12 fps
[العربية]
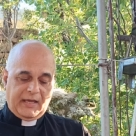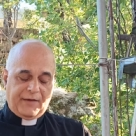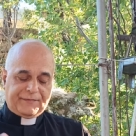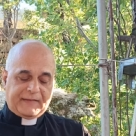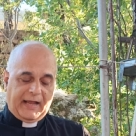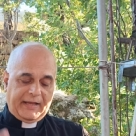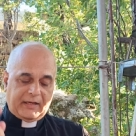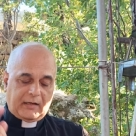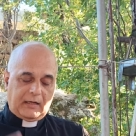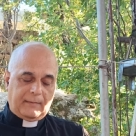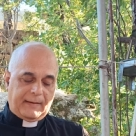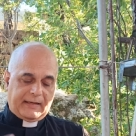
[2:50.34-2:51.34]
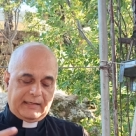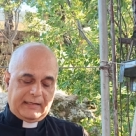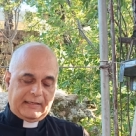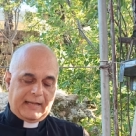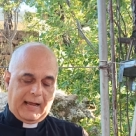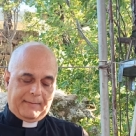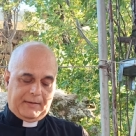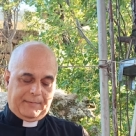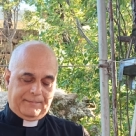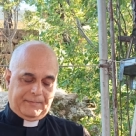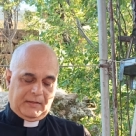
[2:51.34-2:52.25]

افتحي قلبك للنعمة